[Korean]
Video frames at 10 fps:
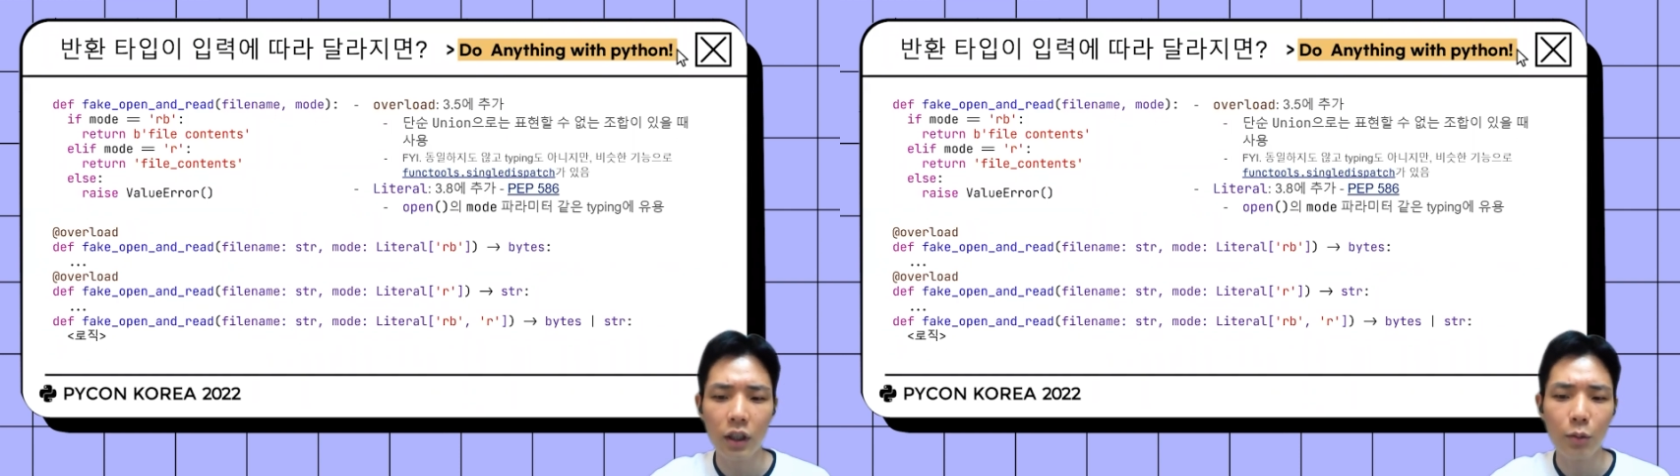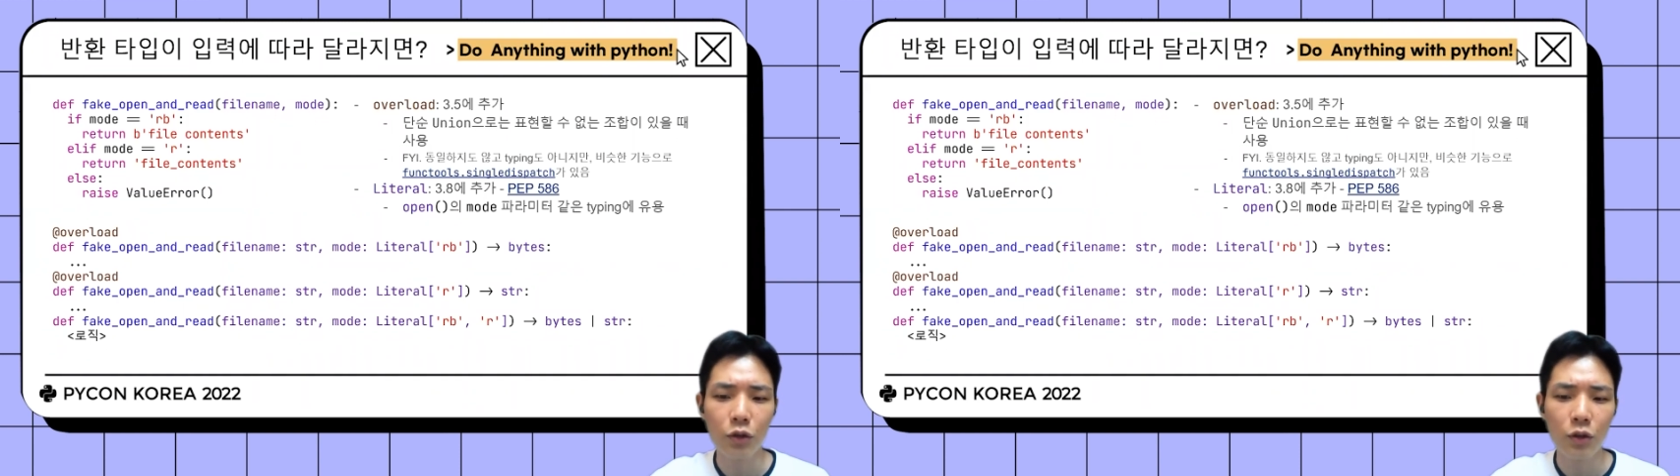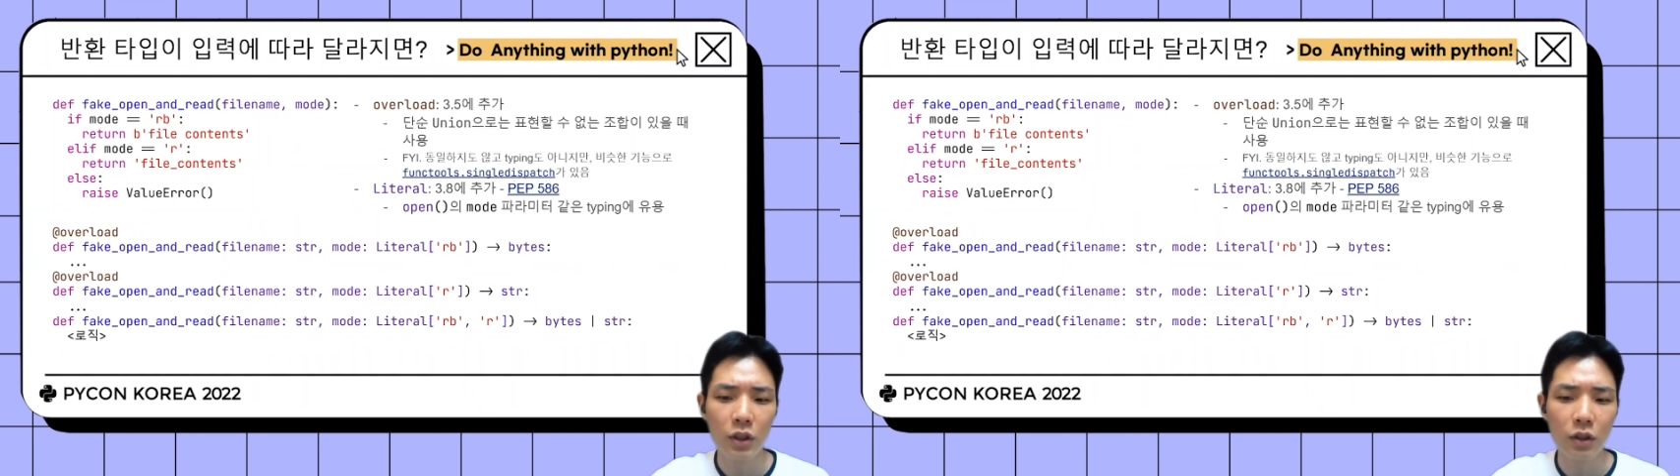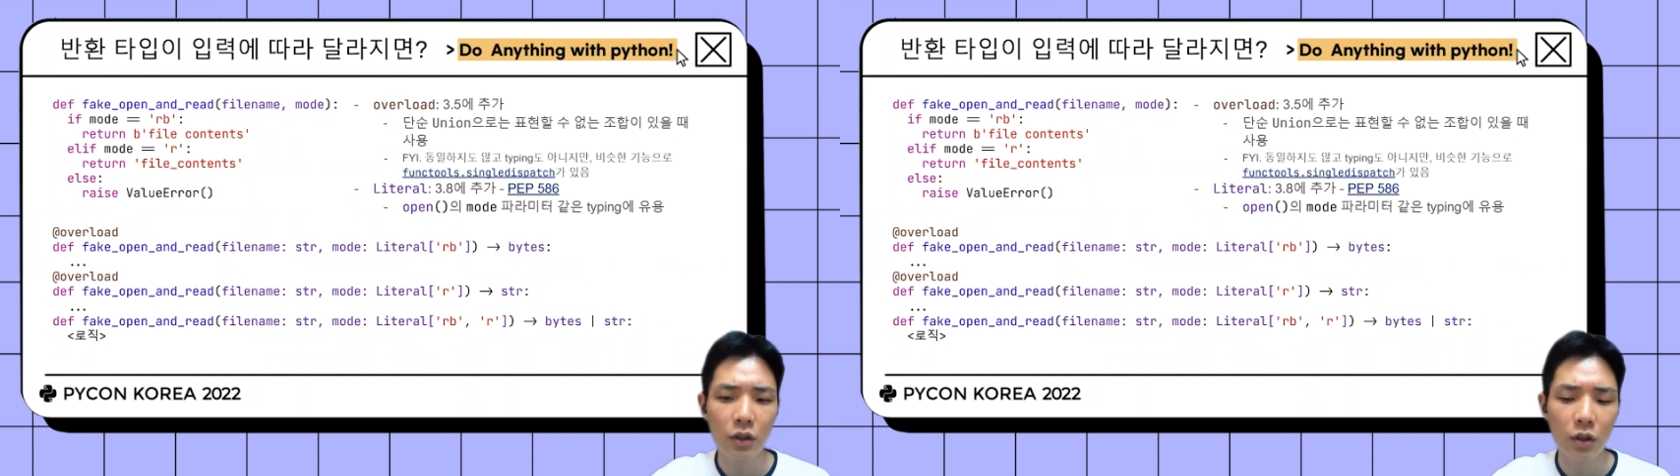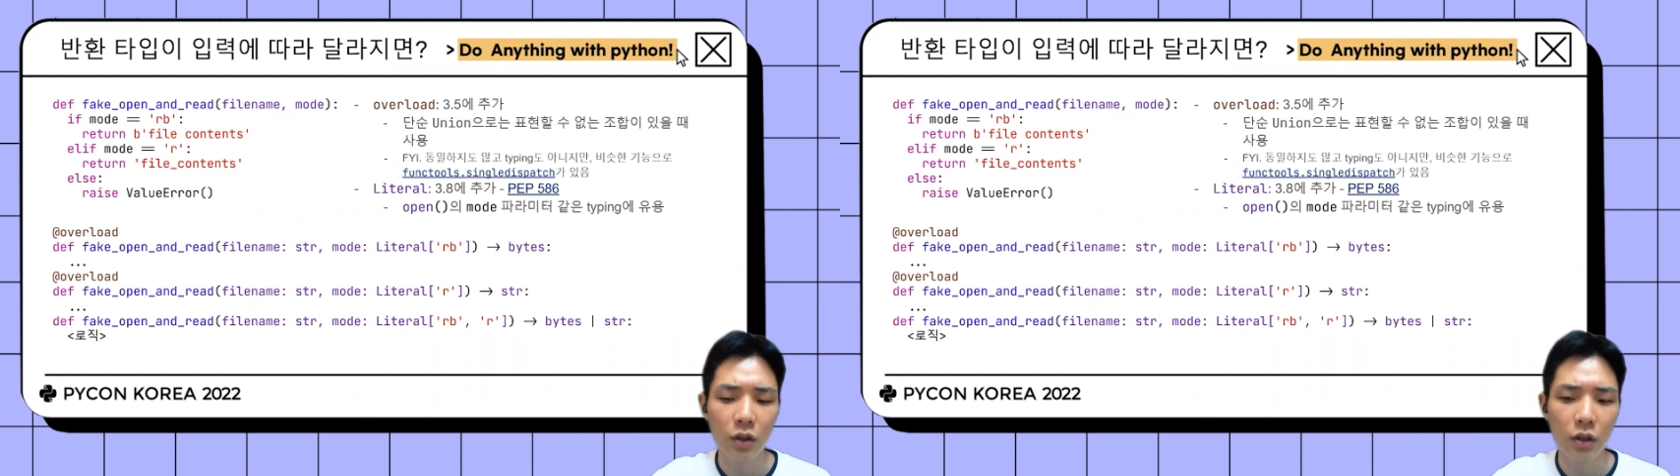함수
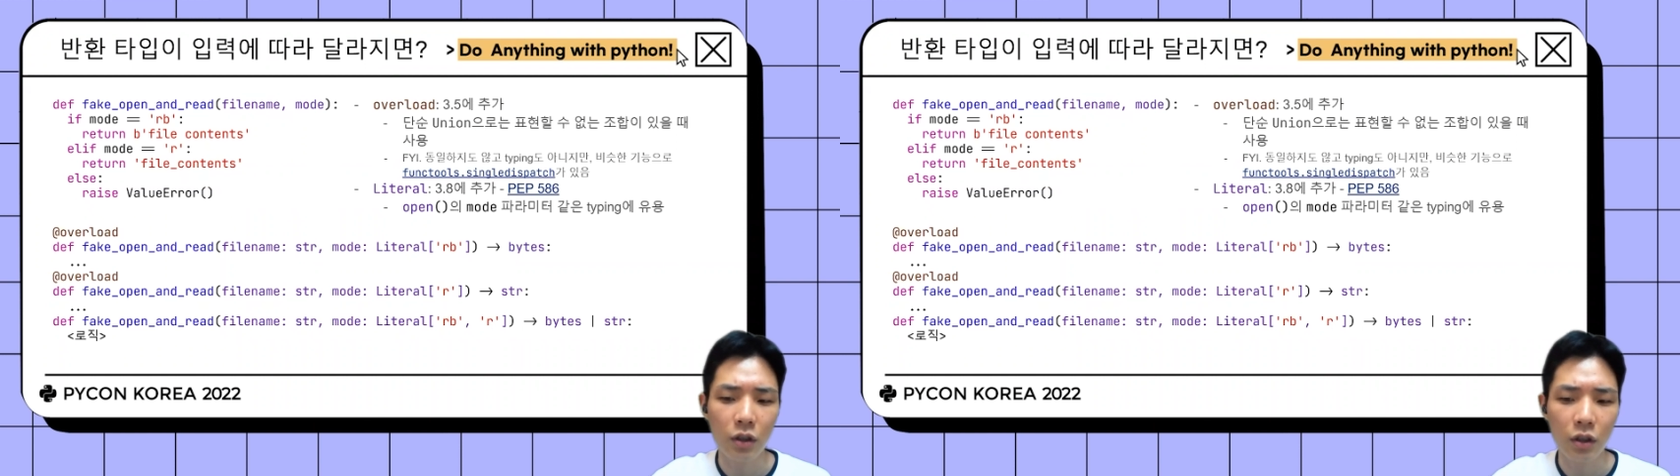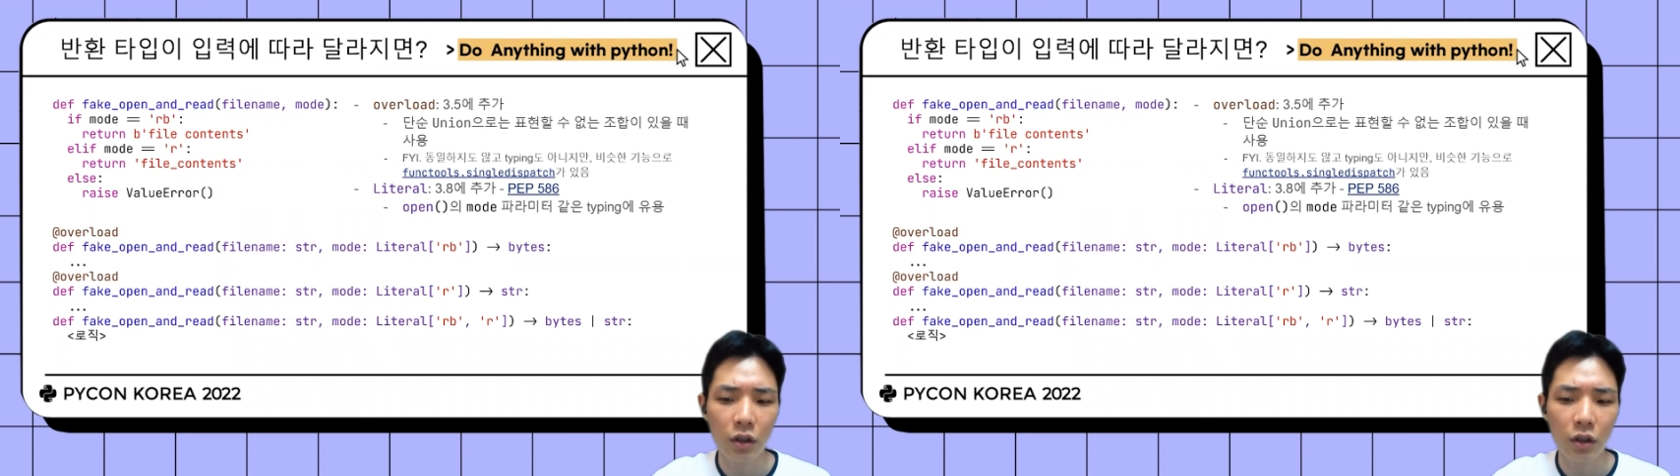시그니처를